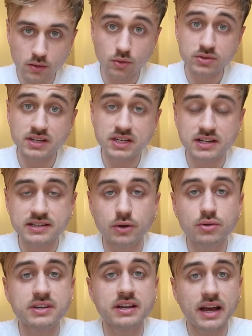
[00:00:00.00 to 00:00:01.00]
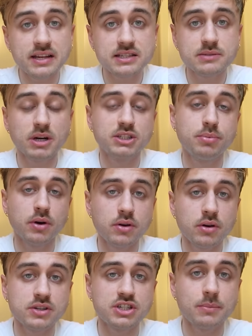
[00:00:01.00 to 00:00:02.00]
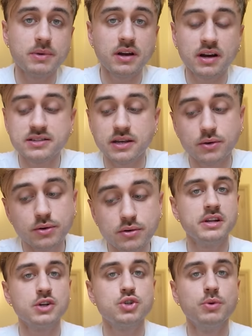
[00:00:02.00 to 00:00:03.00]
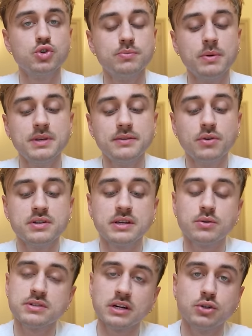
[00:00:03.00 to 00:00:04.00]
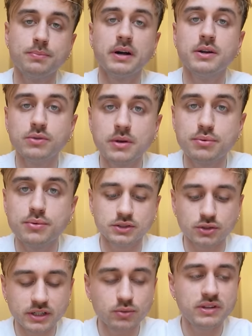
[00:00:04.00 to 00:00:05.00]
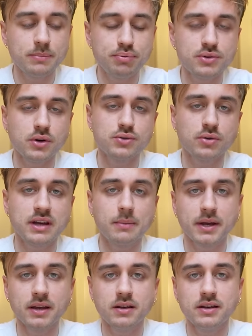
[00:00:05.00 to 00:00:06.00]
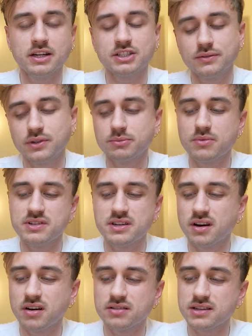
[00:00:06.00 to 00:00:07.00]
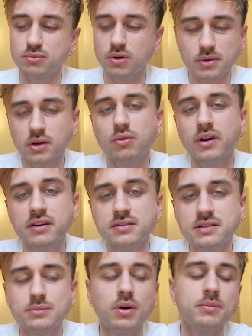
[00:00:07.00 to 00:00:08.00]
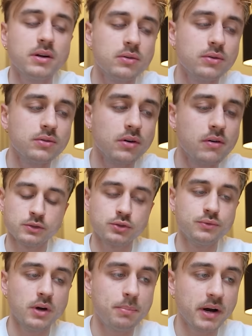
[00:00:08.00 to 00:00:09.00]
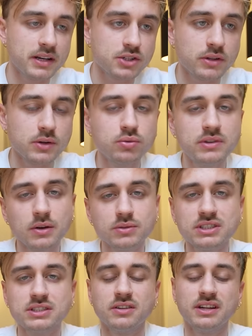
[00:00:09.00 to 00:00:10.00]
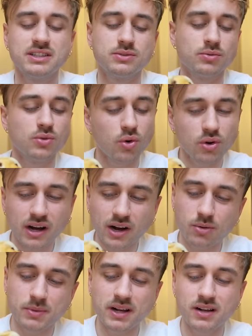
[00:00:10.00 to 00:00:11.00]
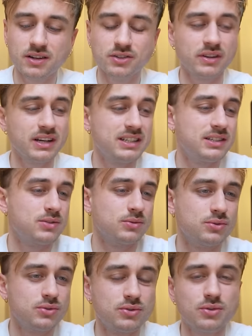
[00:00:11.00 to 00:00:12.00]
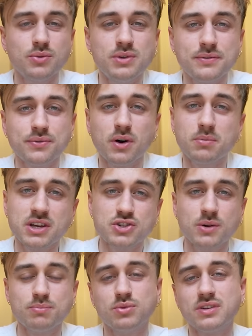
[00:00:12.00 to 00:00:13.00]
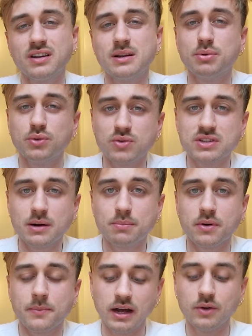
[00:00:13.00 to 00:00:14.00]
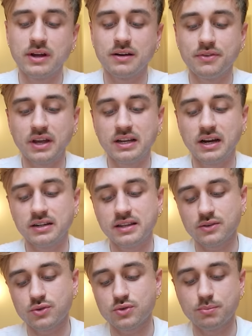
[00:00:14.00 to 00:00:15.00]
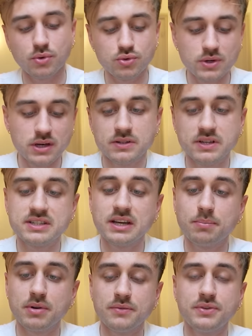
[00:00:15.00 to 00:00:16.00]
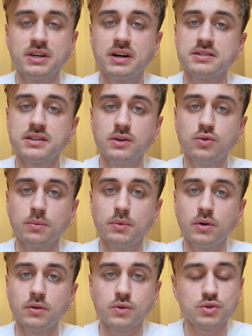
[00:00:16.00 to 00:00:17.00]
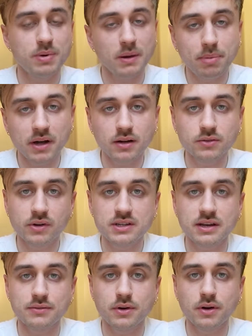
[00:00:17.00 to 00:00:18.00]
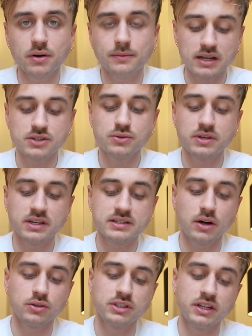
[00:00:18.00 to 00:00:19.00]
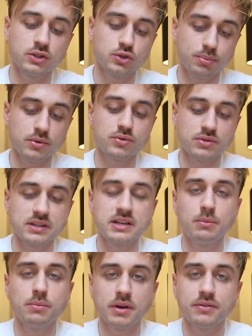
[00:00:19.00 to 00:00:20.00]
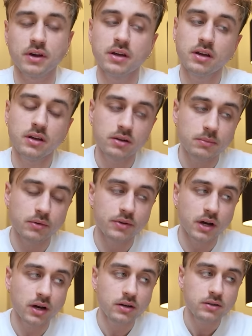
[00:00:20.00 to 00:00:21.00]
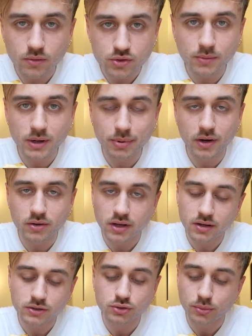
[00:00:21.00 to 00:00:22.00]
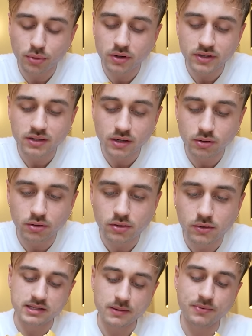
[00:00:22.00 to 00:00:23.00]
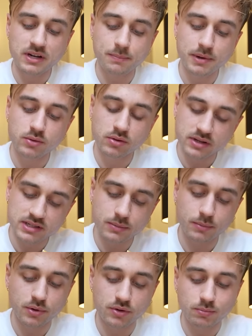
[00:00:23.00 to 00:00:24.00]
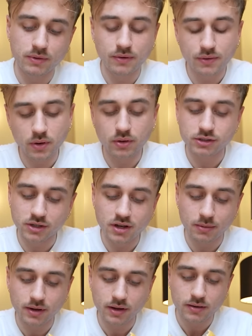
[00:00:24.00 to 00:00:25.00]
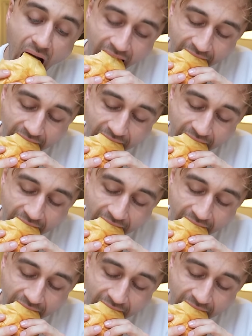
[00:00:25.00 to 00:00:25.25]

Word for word: Grosse dédicace à eux, c'est Ace Smash Burger, c'est jamais assez eux. C'est largement du même niveau et c'est de ça que je parlais au début. J'en ai goûté plusieurs autres après et à chaque fois je me disais, ah, c'est moins bien que Ace, c'est moins bien que l'autre. Je suis venu à Paris, j'en ai goûté aussi. Il y en a qui sont trop gras en main, il y en a qui sont juste uniformes, ketchup, moutarde, un peu trop simple. Là, on a un vrai caractère sur ce produit. C'est simple, efficace et gourmand. On se perd pas dans les saveurs c'est extraordinaire, je pense que ça sera mon préféré, mais on verra. On s'en va pas, ok Je prends un dernier croc, et ça me fait de la peine de te laisser, mon pote, mais il va falloir enchaîner après.